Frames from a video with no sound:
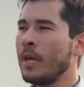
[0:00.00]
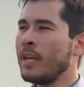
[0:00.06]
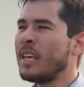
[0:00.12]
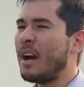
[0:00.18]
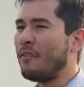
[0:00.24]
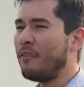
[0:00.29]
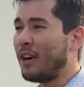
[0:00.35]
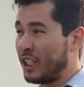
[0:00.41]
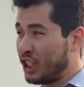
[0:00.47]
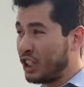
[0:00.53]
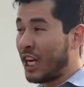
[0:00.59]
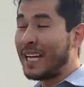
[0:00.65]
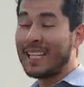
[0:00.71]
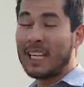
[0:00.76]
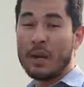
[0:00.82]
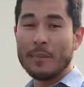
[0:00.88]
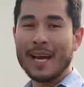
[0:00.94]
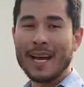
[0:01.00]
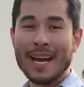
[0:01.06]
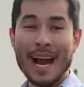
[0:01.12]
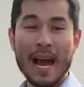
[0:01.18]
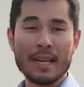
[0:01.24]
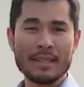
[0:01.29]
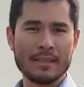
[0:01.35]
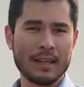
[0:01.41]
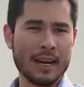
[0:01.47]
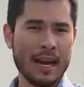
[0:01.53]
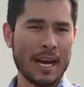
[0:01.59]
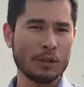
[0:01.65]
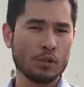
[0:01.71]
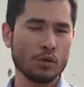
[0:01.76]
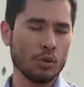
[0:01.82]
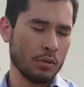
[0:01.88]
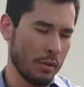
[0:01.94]
e a fachada da minha casa,
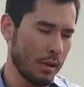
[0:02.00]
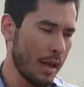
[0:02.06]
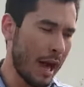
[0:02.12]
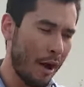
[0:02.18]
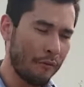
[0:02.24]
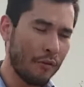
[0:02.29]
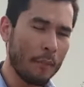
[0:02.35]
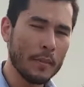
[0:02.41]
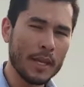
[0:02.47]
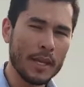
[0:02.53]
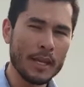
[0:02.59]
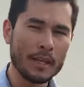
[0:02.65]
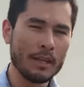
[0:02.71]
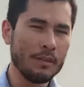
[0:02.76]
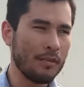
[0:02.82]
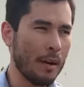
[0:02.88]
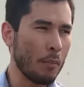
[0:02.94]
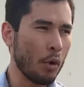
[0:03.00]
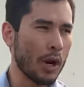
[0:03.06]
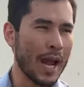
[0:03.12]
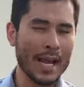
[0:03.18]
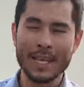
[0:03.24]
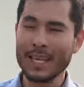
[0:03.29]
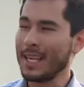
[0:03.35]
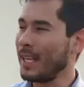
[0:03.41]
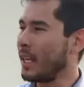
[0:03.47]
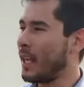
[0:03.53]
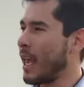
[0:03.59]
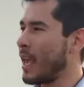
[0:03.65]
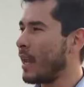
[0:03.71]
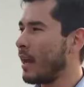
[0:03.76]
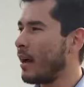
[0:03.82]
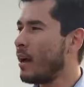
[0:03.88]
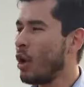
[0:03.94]
caso a família que vai morar aqui
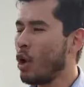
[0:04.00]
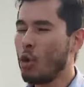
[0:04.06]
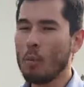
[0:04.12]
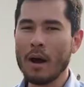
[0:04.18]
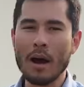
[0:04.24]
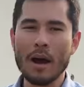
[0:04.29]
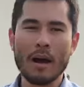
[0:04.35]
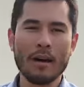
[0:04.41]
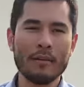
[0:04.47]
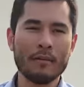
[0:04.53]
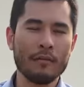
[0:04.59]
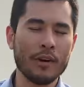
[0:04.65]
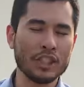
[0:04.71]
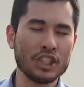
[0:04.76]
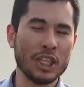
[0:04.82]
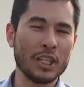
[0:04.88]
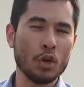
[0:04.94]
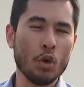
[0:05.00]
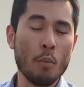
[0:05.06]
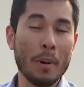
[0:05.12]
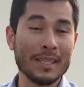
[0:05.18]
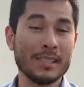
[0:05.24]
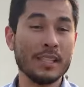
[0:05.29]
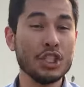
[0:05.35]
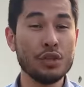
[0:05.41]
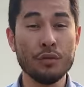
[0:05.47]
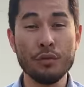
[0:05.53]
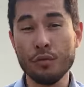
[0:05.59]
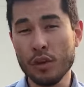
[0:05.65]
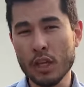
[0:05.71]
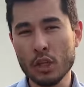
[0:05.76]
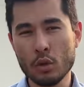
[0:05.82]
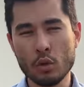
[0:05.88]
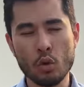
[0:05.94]
queira uma fachada com bastante
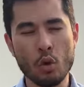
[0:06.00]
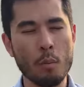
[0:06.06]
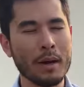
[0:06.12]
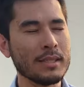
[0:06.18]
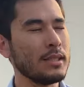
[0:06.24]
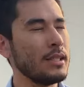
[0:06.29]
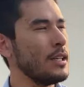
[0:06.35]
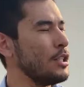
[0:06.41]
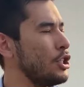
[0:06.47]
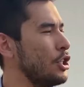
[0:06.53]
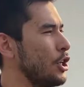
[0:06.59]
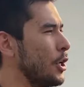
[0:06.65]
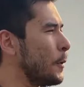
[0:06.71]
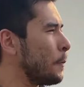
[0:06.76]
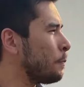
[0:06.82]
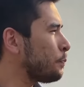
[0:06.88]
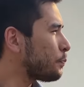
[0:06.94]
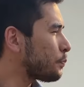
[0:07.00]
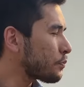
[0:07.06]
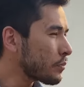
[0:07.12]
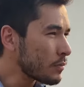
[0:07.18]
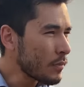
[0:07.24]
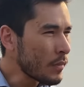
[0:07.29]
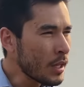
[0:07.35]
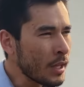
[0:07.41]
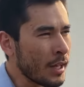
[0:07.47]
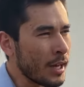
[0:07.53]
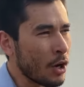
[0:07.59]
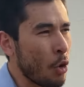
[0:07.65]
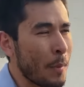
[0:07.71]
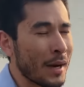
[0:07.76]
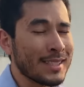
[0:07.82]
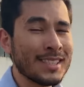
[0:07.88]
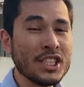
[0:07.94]
vidro, com bastante ah,
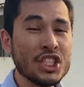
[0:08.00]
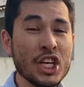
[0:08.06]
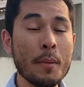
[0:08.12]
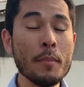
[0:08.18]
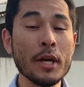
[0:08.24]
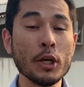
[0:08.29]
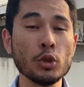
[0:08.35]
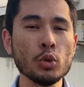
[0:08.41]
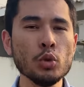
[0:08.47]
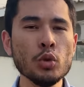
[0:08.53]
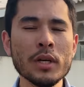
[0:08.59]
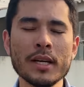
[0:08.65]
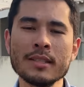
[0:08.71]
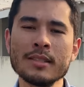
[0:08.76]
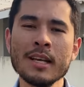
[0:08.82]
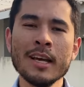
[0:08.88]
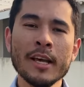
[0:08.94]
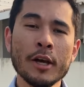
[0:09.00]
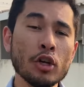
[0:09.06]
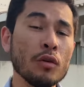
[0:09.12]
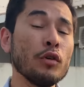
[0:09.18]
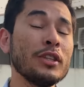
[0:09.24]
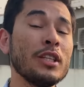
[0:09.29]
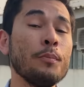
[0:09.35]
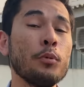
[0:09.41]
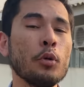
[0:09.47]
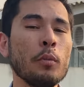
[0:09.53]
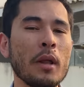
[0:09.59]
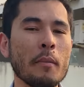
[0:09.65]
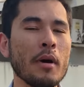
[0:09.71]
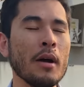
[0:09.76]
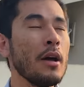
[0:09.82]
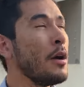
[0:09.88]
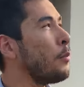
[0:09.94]
com bastante aberturas, eu não vou ter
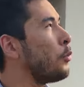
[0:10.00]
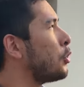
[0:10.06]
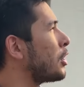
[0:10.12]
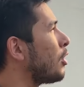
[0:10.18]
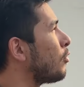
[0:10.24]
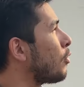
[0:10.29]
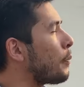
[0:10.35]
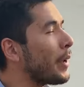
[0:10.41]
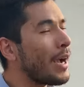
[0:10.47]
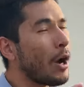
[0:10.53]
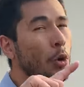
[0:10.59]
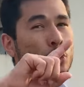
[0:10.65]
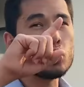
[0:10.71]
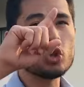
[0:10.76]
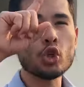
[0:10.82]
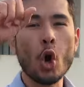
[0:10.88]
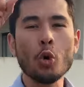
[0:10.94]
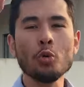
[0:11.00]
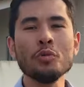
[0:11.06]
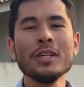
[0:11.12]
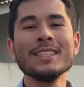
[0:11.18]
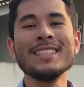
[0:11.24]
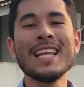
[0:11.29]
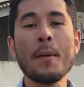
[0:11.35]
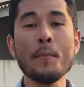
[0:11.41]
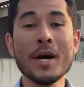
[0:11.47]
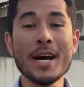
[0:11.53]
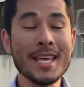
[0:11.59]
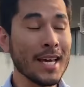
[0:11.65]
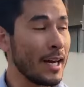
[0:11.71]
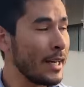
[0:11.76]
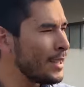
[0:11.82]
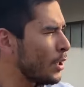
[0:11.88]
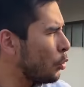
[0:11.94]
problema, porque eu vou pegar o sol da
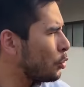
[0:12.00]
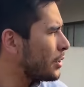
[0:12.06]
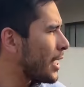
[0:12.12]
manhã. Então o